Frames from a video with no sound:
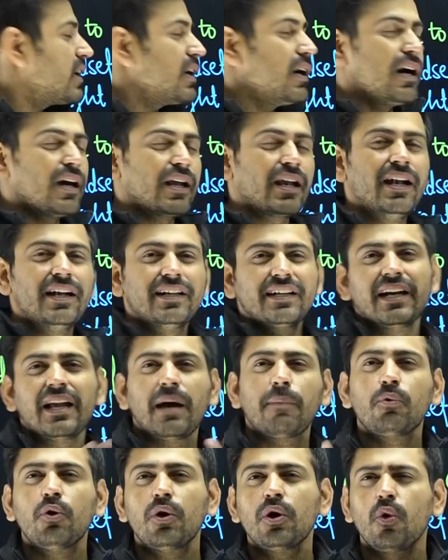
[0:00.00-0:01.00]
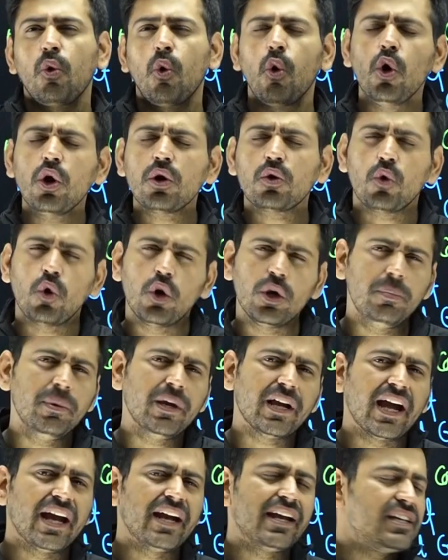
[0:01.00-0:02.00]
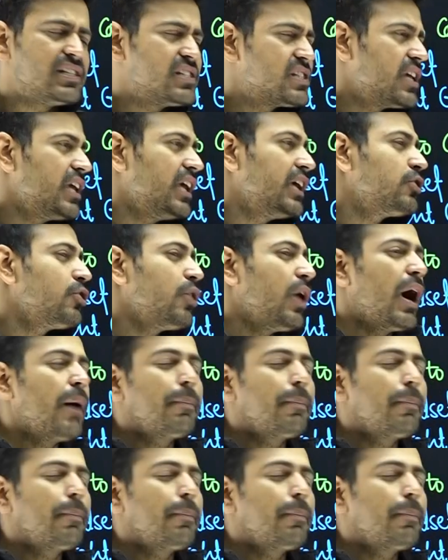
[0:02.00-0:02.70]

रिलेटेड आपको अगर और कोई भी गाइडेंस चाहिए तो